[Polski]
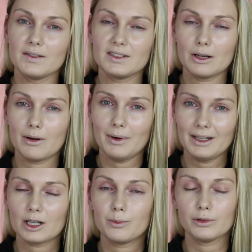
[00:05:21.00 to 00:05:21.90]
w
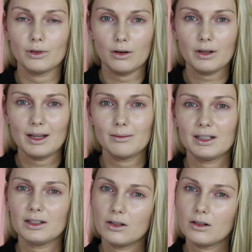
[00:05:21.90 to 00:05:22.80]
załamaniach pod okiem,
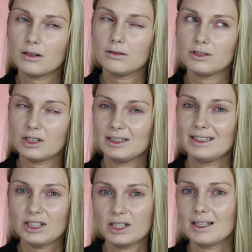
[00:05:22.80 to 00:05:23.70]
dlatego że
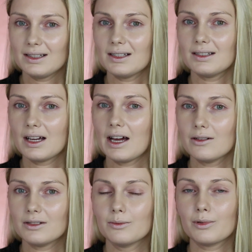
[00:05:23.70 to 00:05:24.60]
też jest
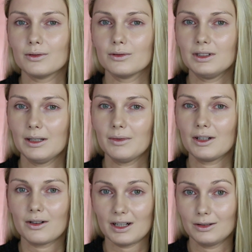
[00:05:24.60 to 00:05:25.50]
zastygającym produktem
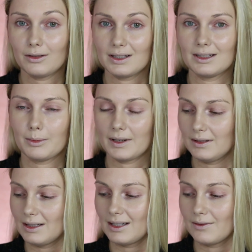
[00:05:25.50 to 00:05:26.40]
i korektor jest
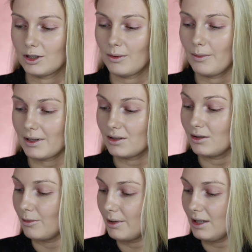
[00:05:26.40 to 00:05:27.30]
naprawdę sam w sobie bardzo
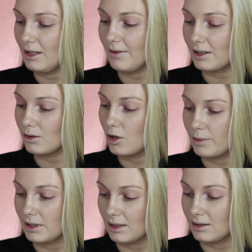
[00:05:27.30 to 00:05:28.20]
dobry i warto go
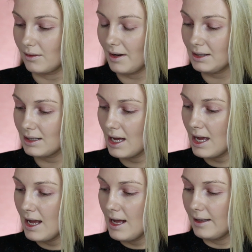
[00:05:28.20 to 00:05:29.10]
przetestować.
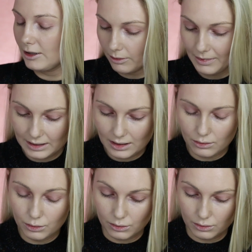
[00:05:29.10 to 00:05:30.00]
Natomiast
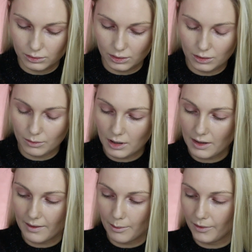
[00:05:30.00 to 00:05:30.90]
u, to, co
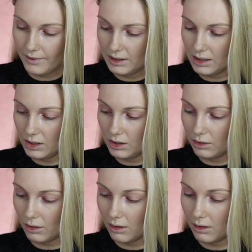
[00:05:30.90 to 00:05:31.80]
mogę Wam powiedzieć,
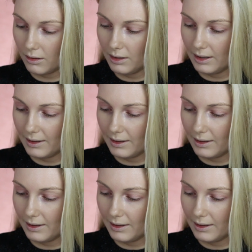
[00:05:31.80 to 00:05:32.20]
to...